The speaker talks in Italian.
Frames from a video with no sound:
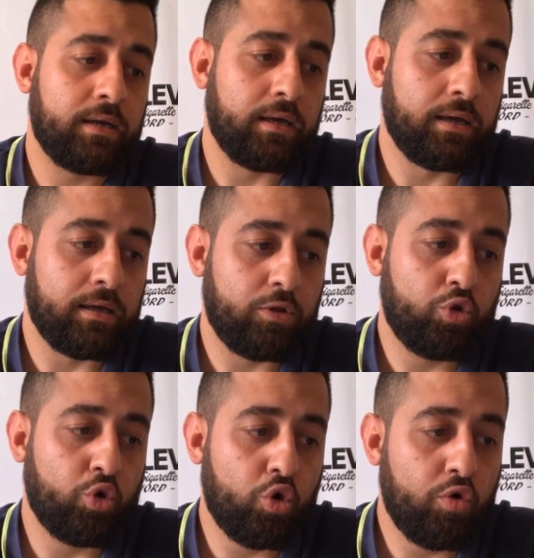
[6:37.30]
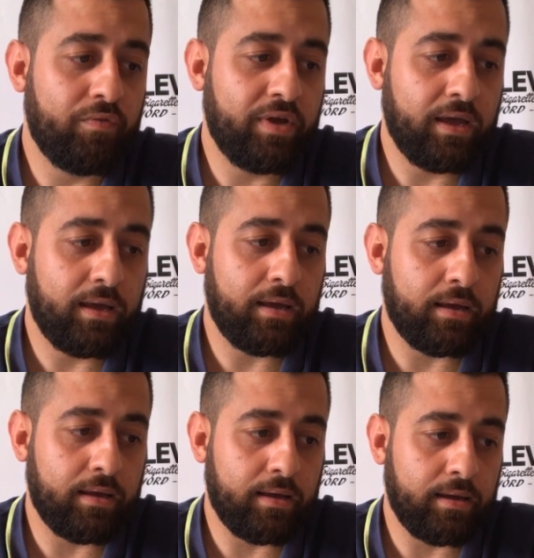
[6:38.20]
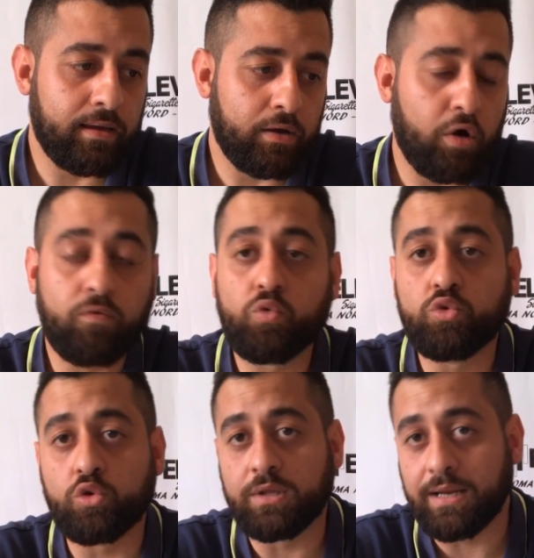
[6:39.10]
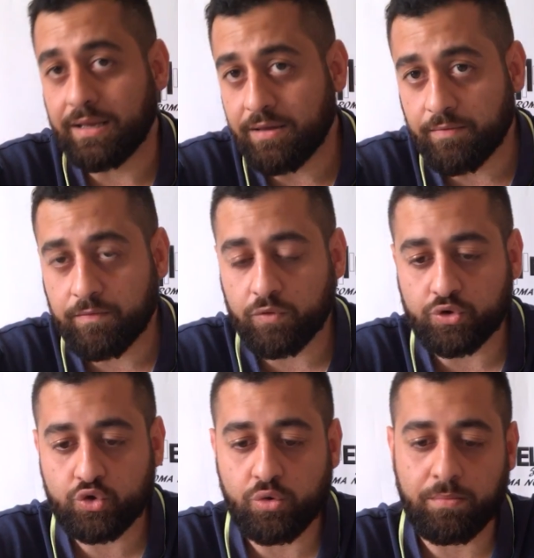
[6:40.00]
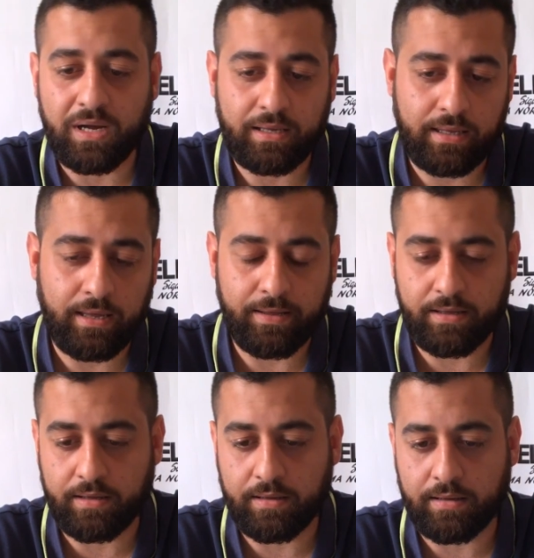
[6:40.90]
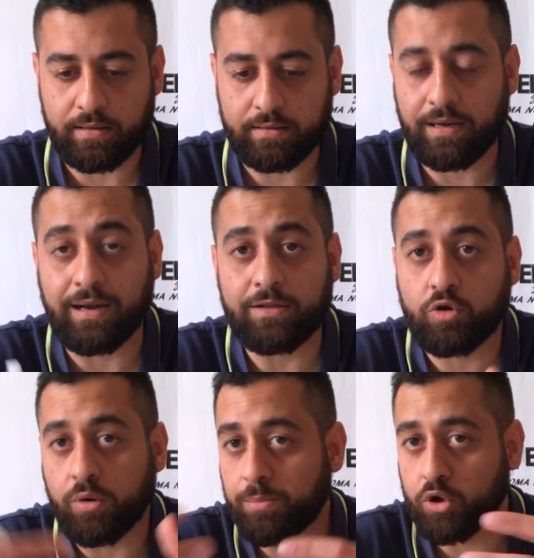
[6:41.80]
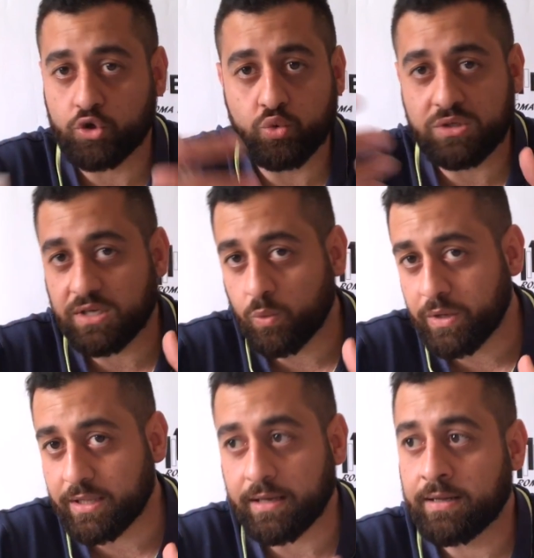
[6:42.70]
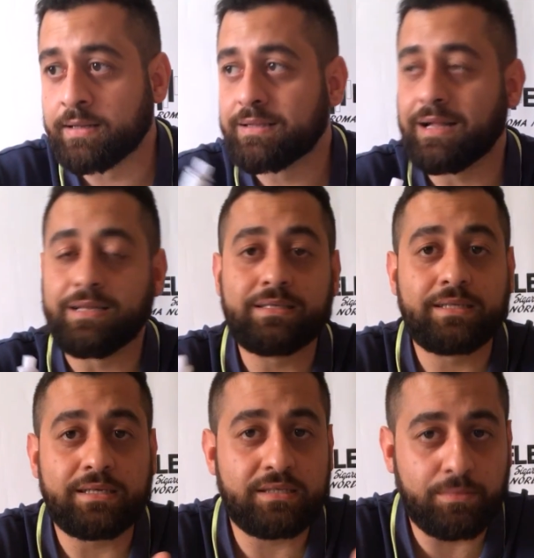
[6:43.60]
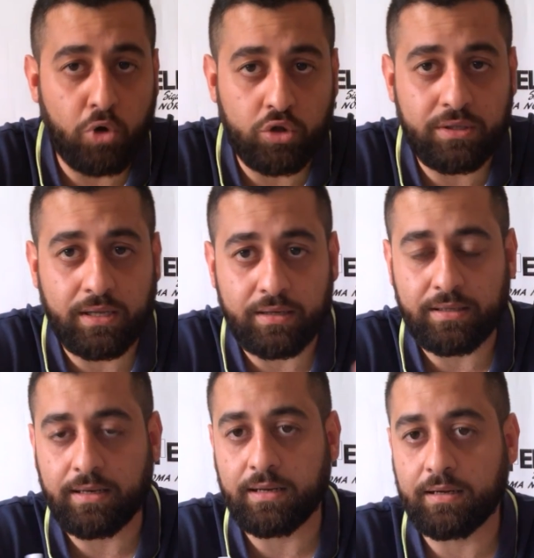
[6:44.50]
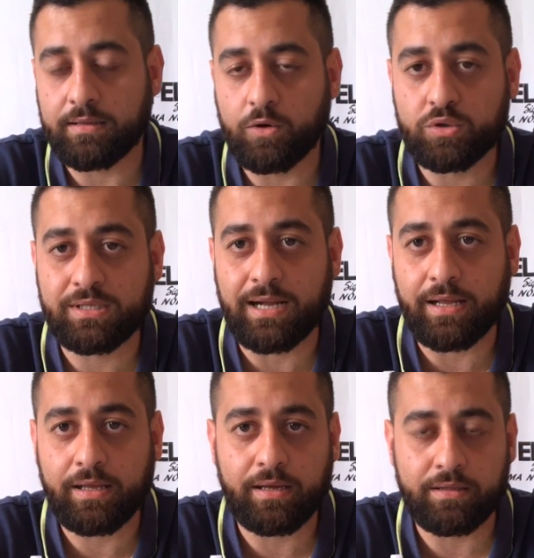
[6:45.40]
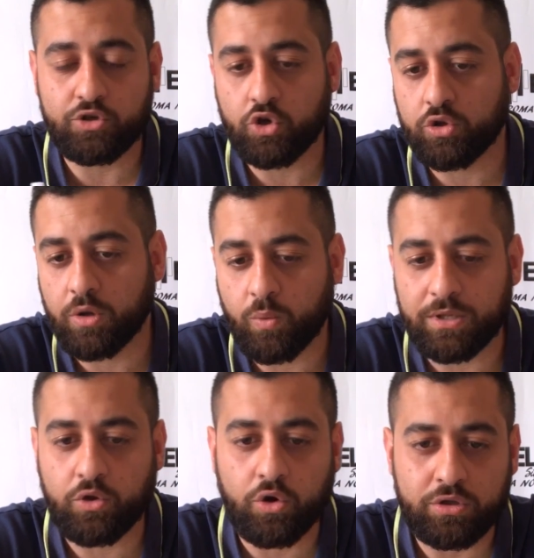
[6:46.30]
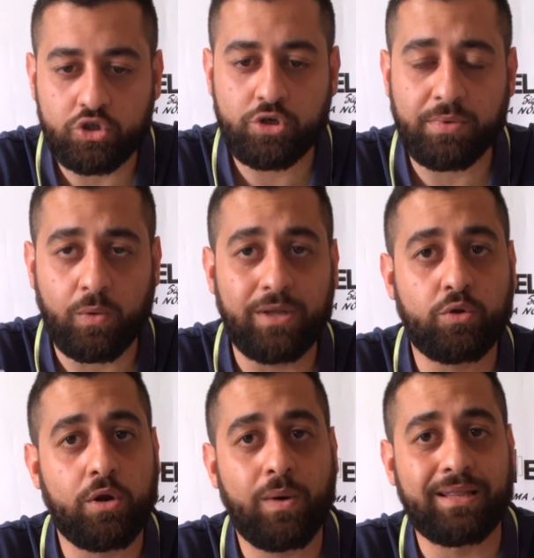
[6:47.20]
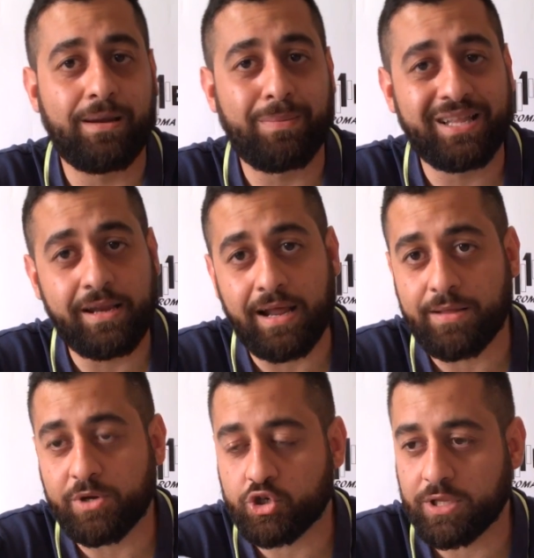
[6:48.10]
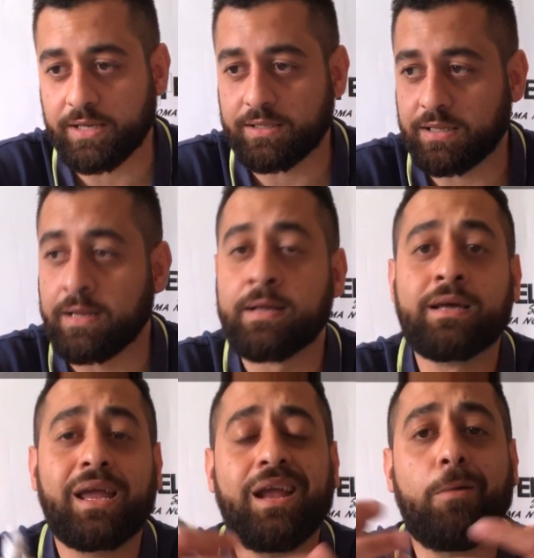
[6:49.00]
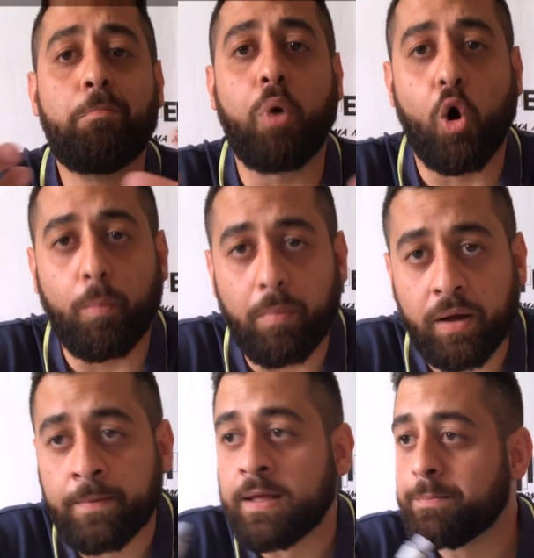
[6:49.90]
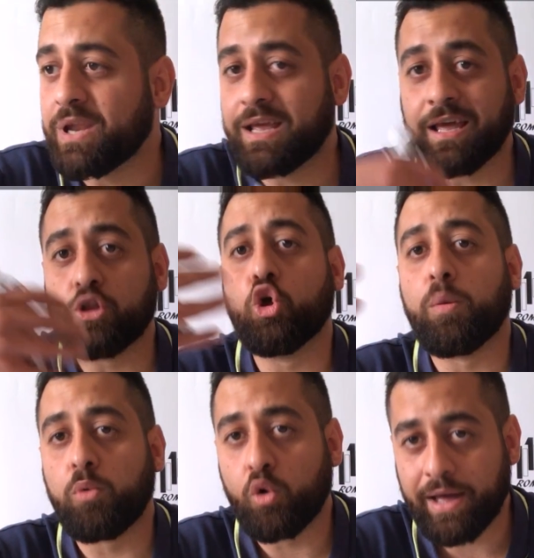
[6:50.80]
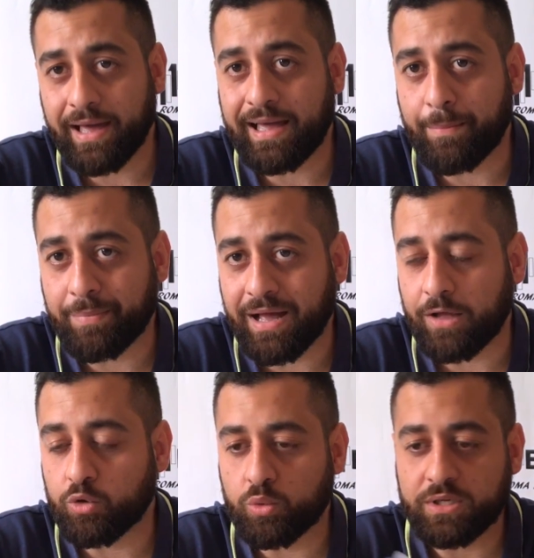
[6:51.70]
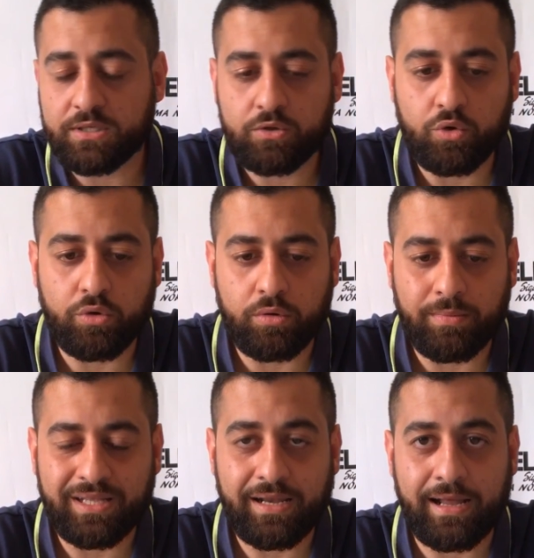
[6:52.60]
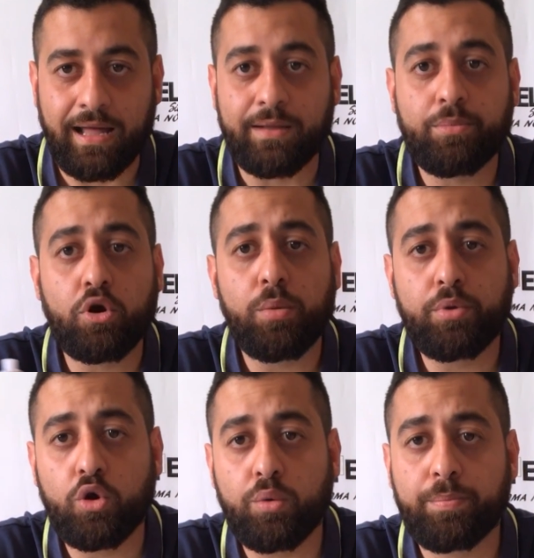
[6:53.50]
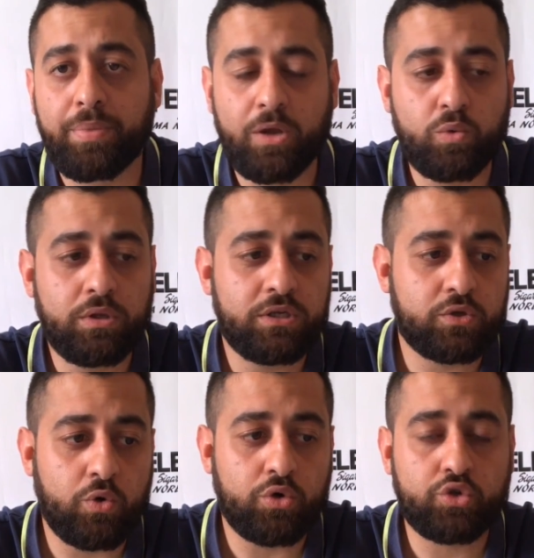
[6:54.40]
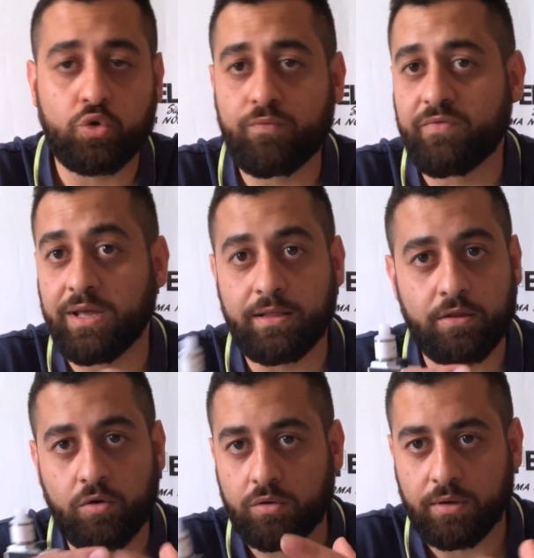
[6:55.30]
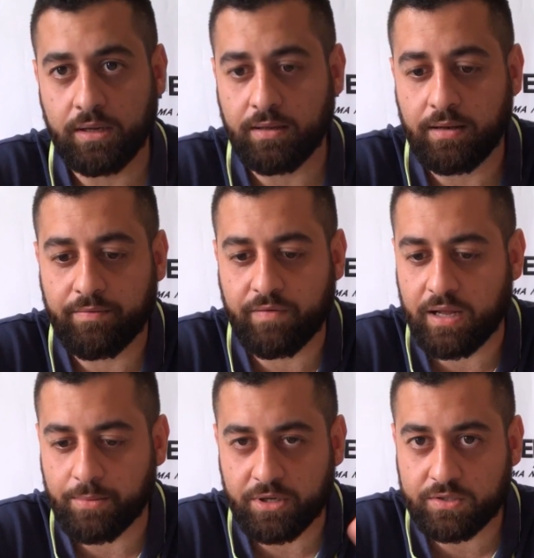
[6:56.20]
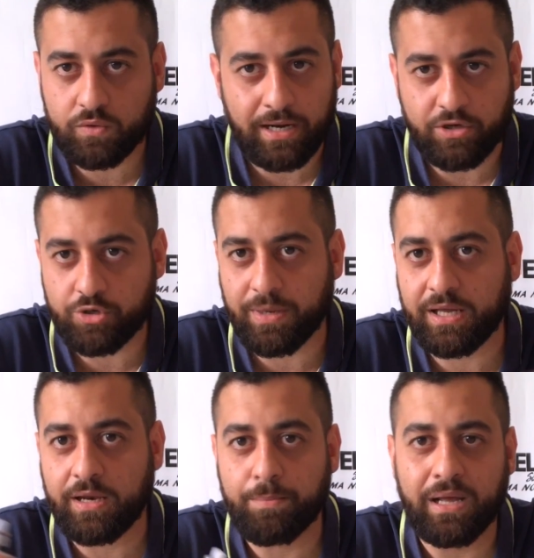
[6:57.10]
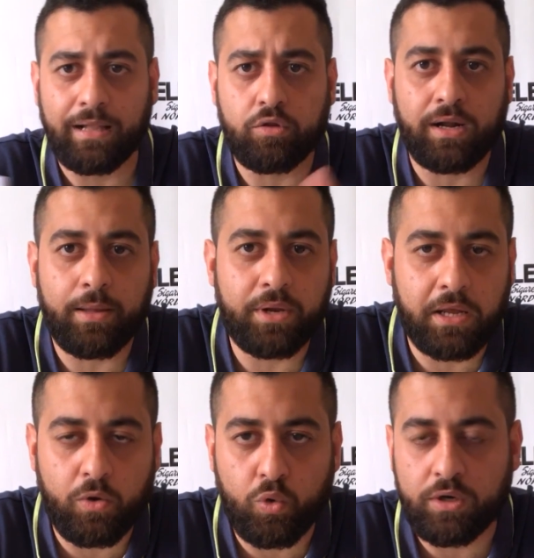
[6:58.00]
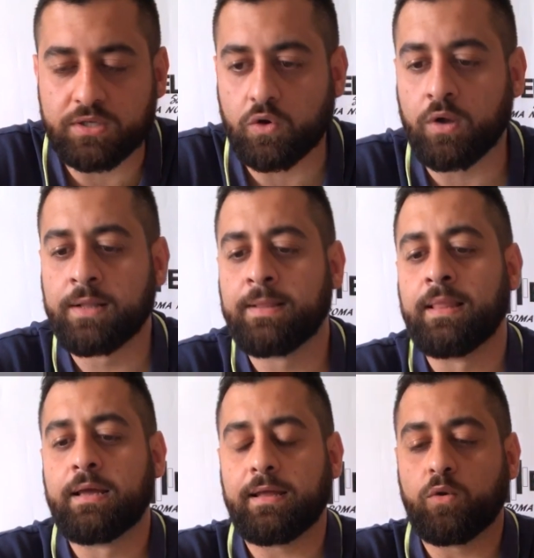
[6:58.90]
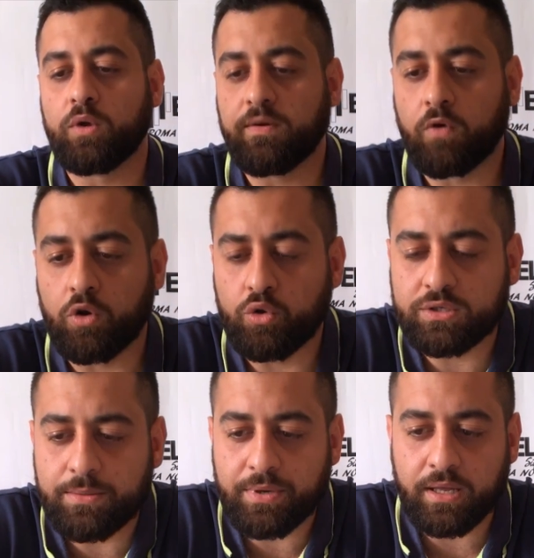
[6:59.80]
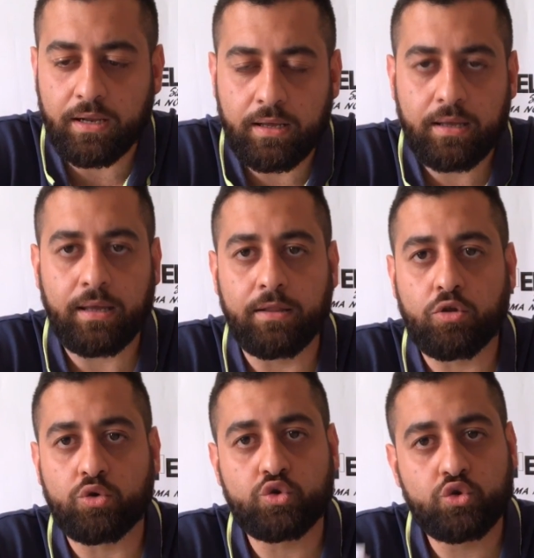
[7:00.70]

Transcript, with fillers: eh, dove eh, ho avuto delle info insomma che eh, tra l'altro poi susseguite dagli stessi modder del, dello strike 18 e 14 per quanto riguarda il materiale precedente il POM perché dopo è cambiato questo materiale proprio per un discorso non vi entro negli affari personali ci mancherebbe altro anche perché non li so e non li voglio sapere entro